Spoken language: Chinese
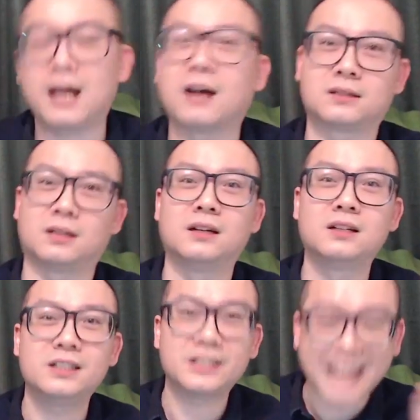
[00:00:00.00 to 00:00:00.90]
辆车，
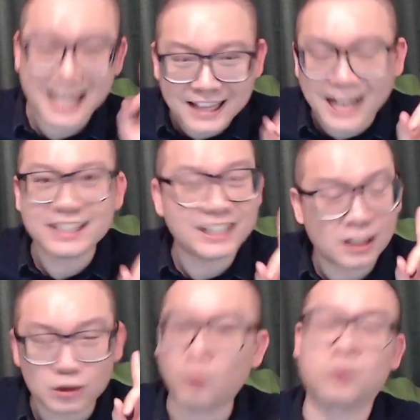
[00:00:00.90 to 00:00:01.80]
单单一
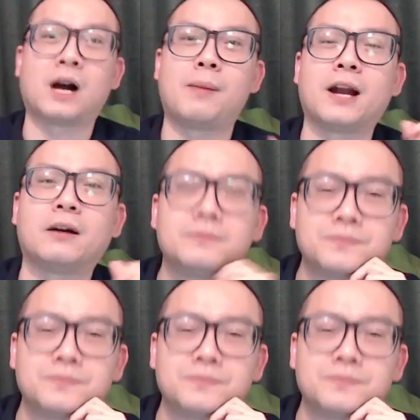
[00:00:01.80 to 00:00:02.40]
个 Toyota 罢了。